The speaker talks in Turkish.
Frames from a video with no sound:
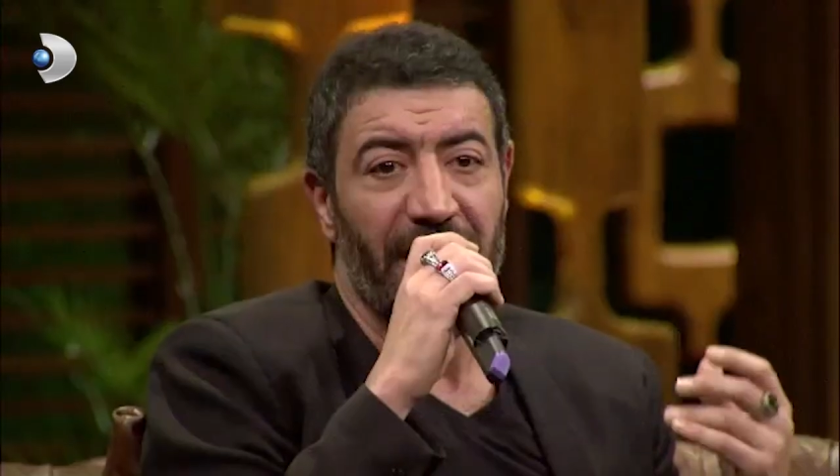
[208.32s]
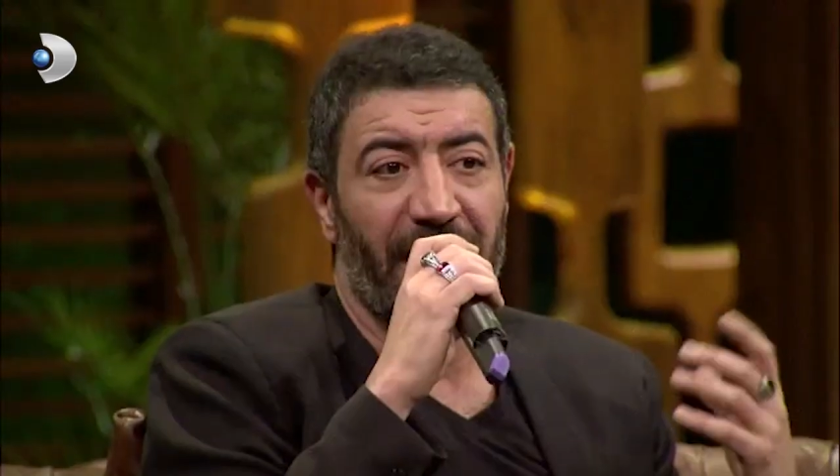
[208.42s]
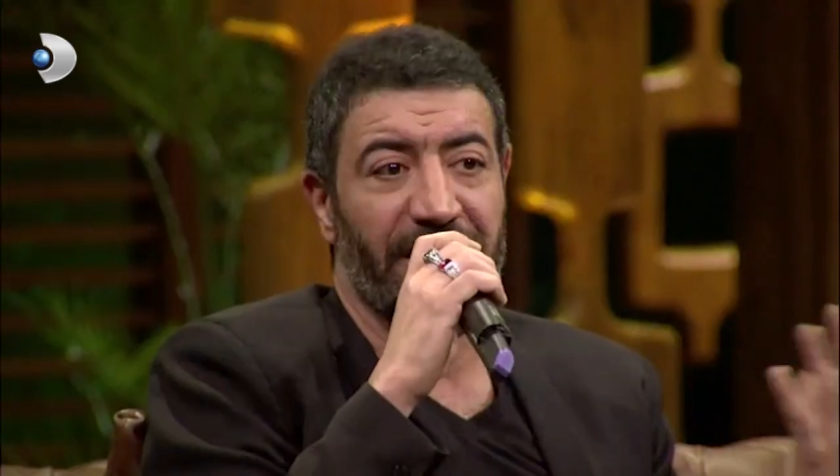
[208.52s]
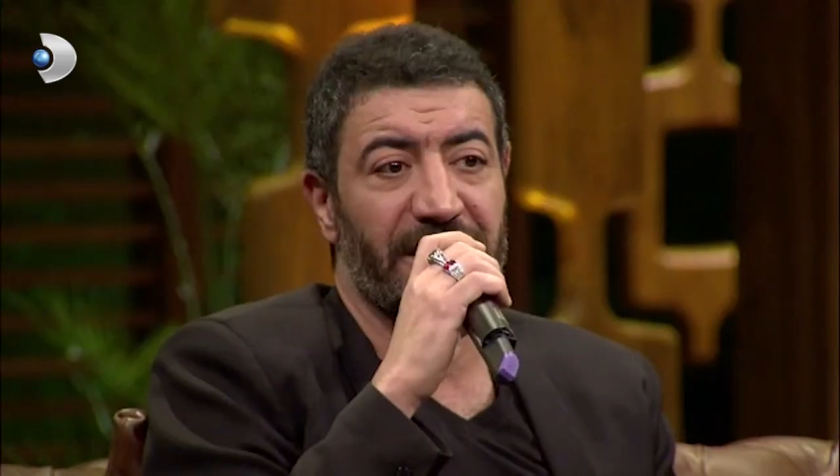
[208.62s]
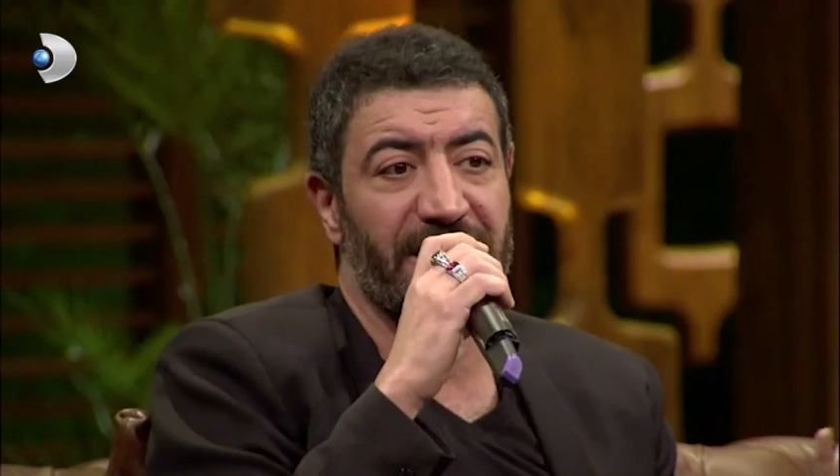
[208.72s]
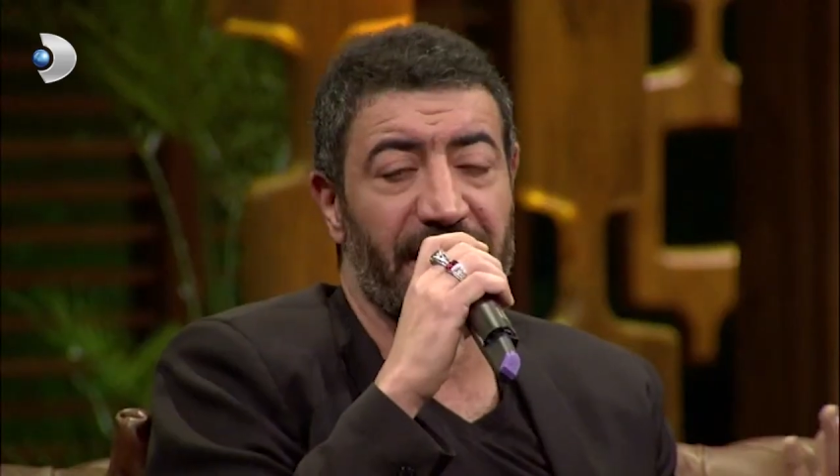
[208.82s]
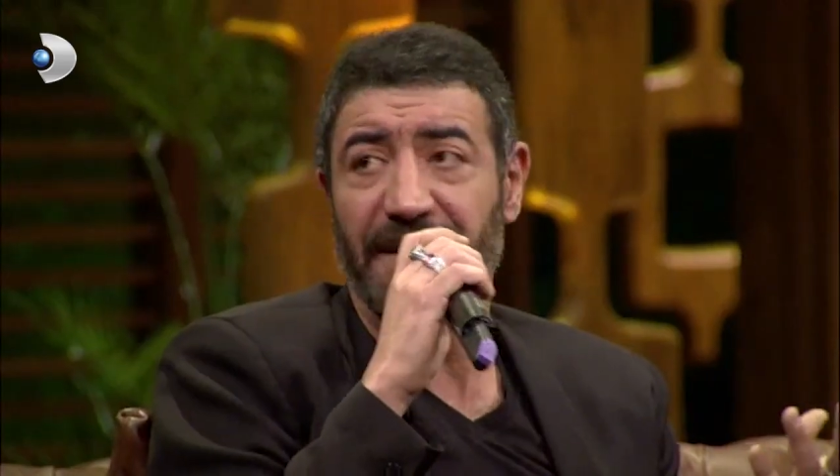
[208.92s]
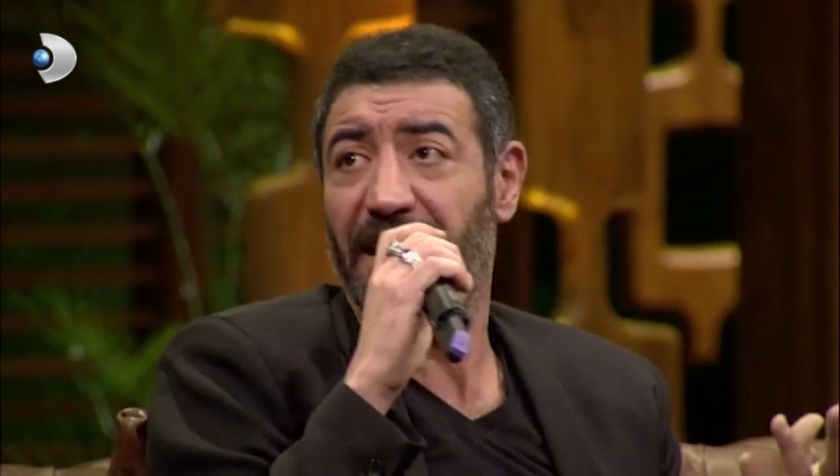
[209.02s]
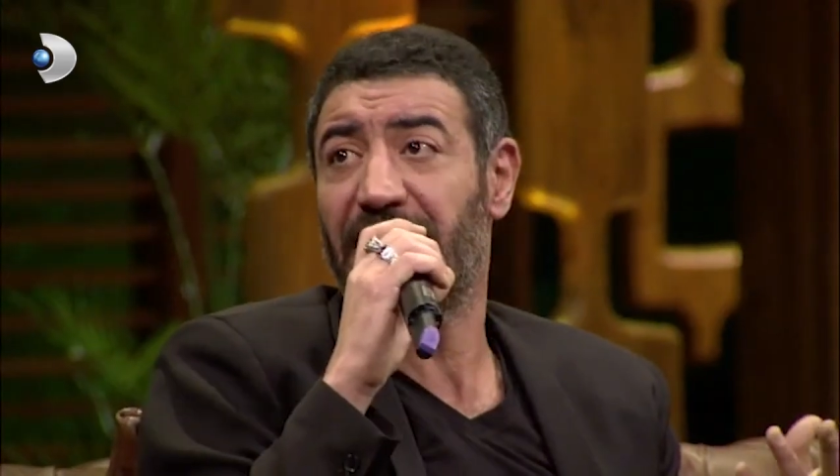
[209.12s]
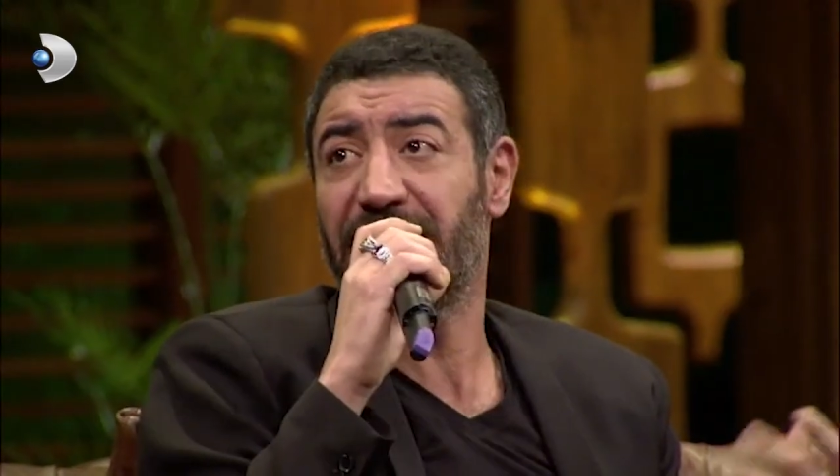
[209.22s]
anlık
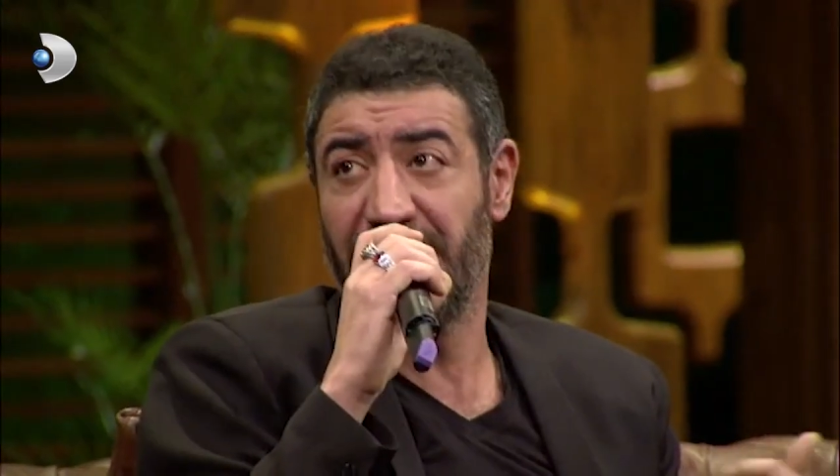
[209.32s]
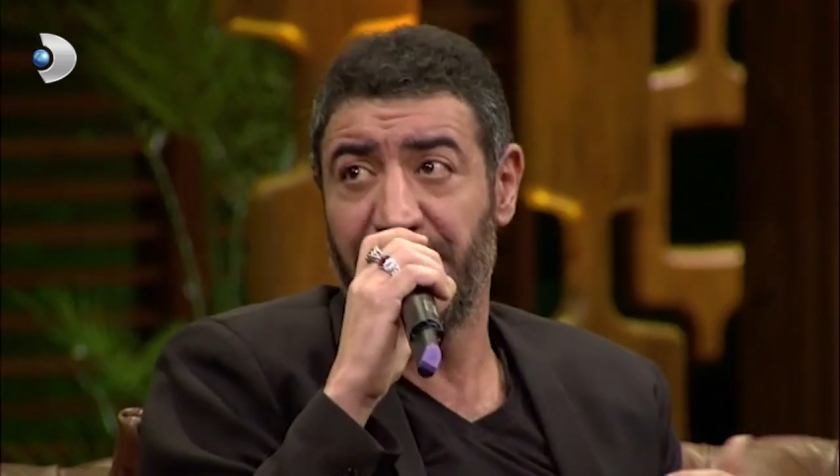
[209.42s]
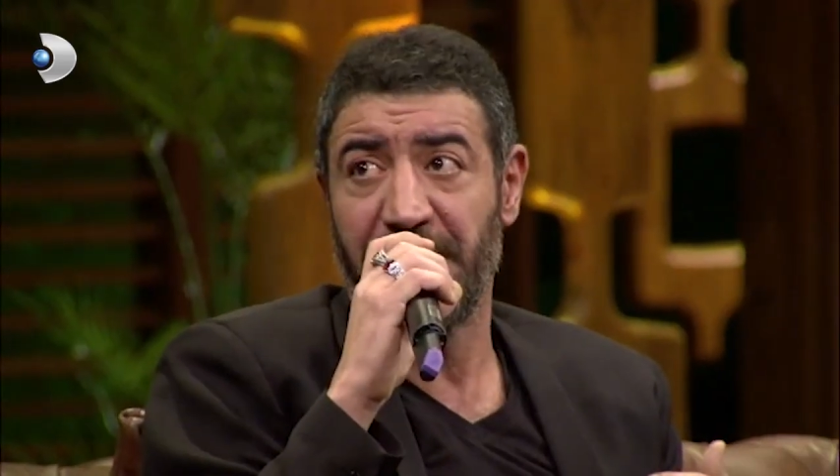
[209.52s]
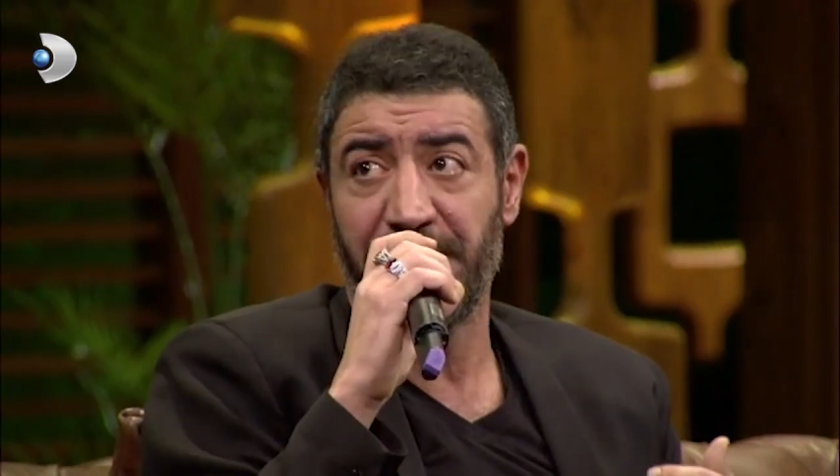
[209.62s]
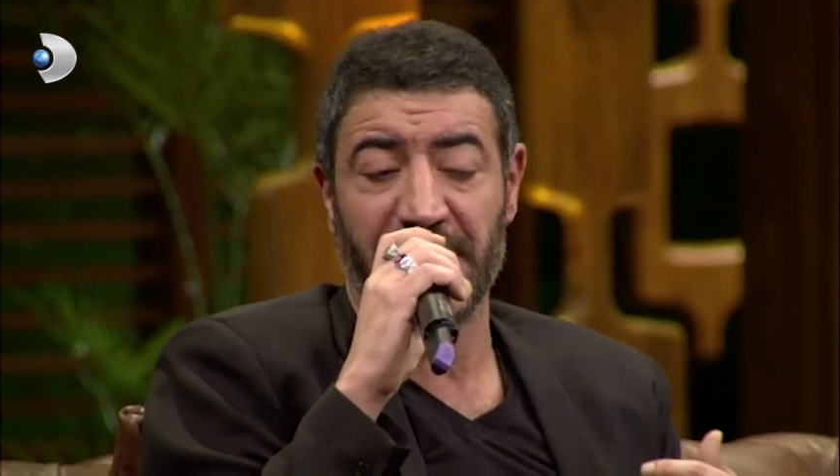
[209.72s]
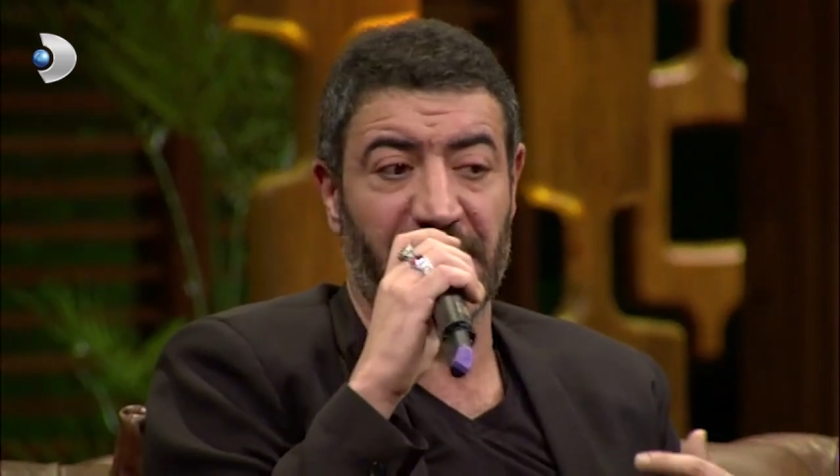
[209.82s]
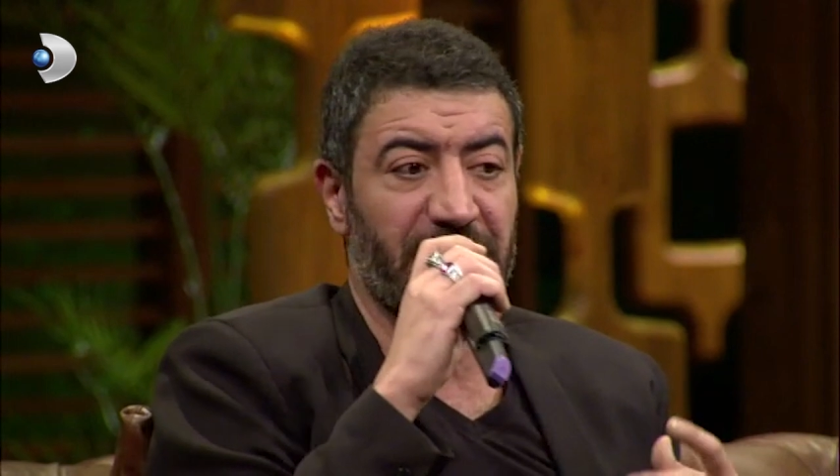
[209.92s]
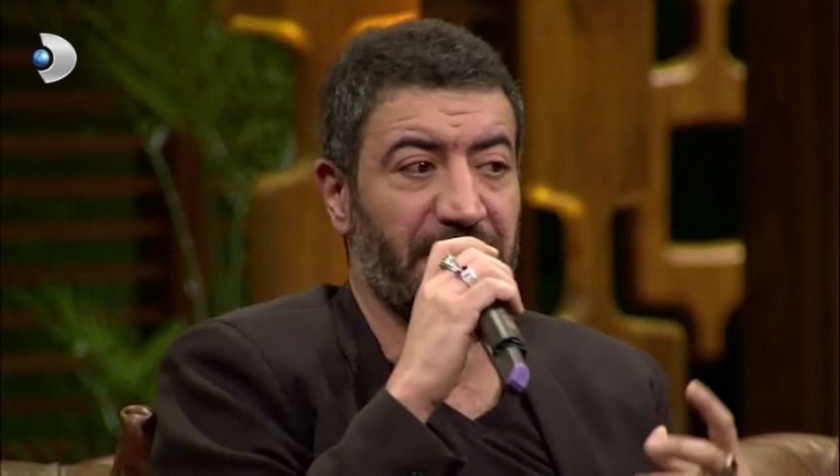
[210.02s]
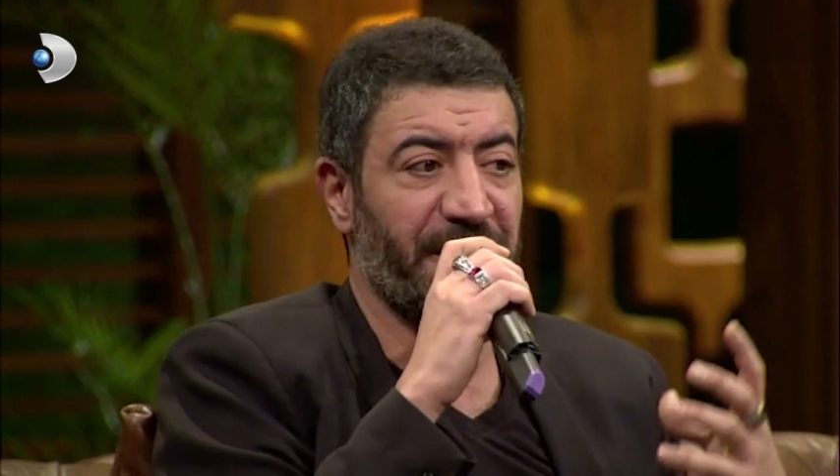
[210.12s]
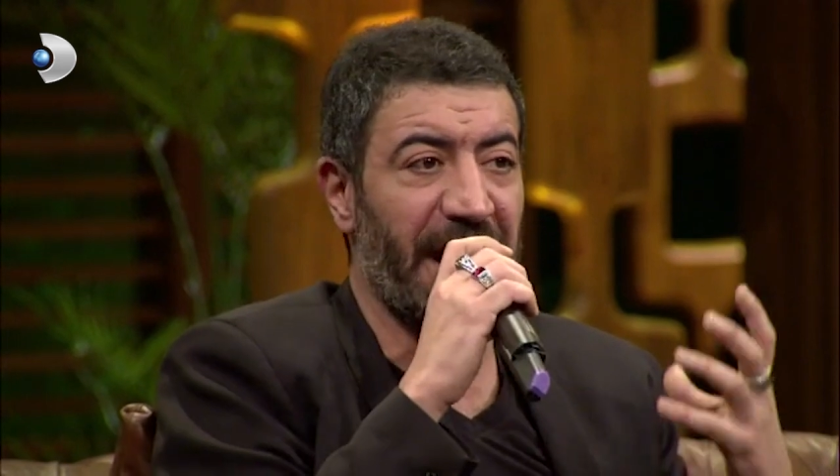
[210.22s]
sevdalar değil benim anlattığım.